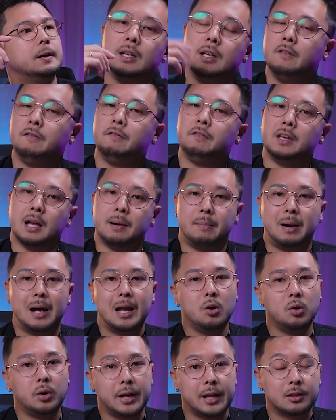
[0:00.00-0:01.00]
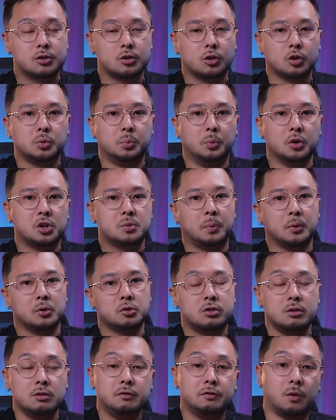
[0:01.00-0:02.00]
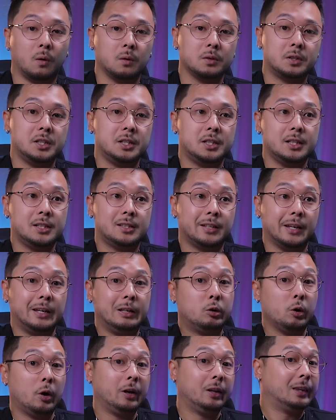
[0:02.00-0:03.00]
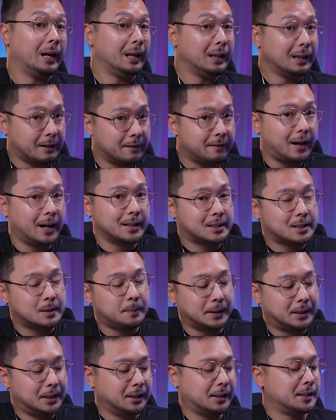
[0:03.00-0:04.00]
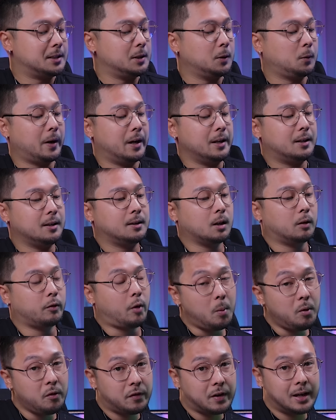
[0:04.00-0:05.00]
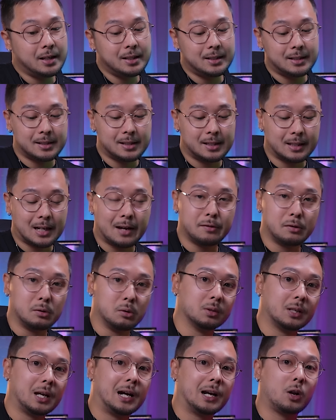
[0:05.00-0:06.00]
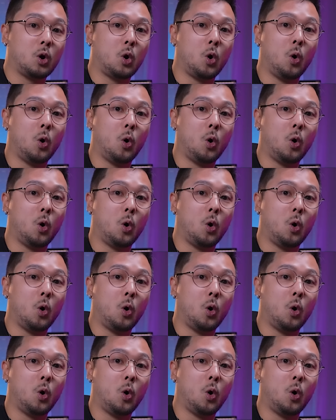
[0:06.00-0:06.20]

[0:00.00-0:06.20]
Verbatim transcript: Enfim, a maioria dos notebooks possuem fontes de 180 watts para 3050, então vamos ver se esse nave lunar